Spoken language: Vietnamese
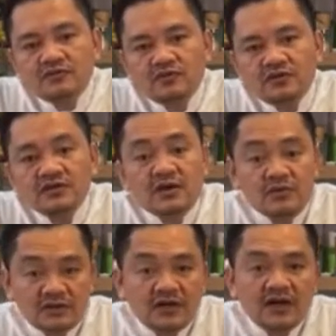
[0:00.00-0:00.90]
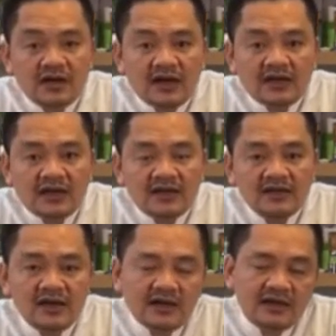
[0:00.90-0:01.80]
muốn hướng dẫn mọi người đó là
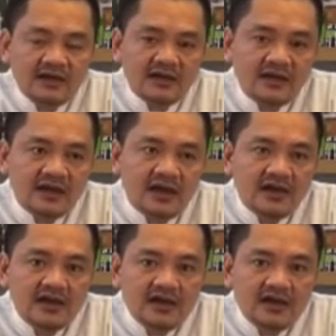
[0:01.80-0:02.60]
cái à, cái cái cái, cái à,